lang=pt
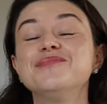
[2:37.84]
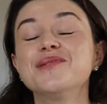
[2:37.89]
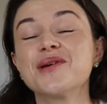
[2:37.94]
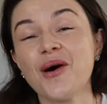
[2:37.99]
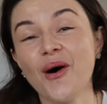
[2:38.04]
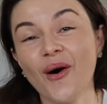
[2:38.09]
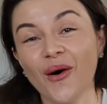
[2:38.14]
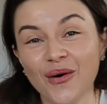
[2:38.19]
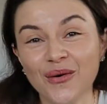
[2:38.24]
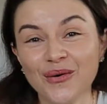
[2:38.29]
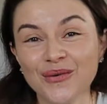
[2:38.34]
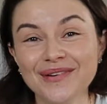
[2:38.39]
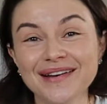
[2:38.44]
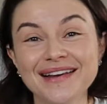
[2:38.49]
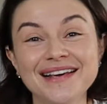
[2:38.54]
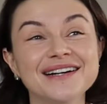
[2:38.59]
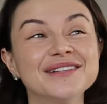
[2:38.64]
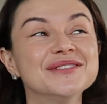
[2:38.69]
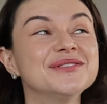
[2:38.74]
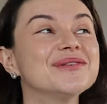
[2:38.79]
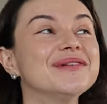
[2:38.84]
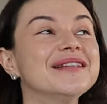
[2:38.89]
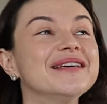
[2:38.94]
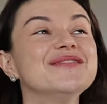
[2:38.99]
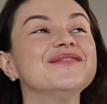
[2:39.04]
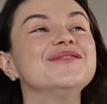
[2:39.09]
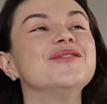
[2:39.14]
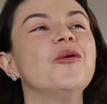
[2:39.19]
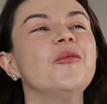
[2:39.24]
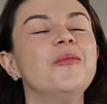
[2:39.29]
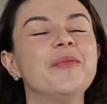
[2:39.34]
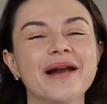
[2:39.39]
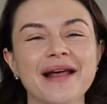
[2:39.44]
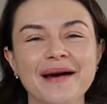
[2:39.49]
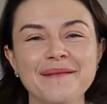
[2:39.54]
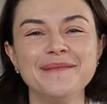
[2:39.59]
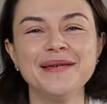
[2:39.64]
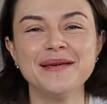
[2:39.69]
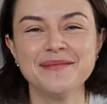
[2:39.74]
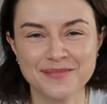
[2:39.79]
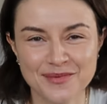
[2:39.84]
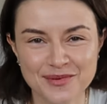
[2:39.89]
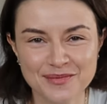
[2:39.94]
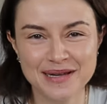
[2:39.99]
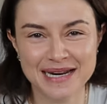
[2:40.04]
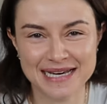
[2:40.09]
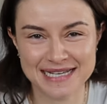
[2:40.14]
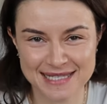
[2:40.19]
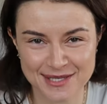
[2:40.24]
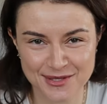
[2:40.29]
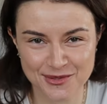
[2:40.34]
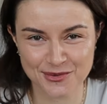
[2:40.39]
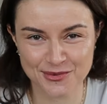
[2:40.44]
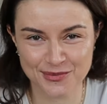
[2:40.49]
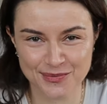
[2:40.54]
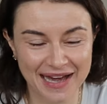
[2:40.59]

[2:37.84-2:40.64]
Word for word: Pro, o Leandro levou para mim pro Brasil.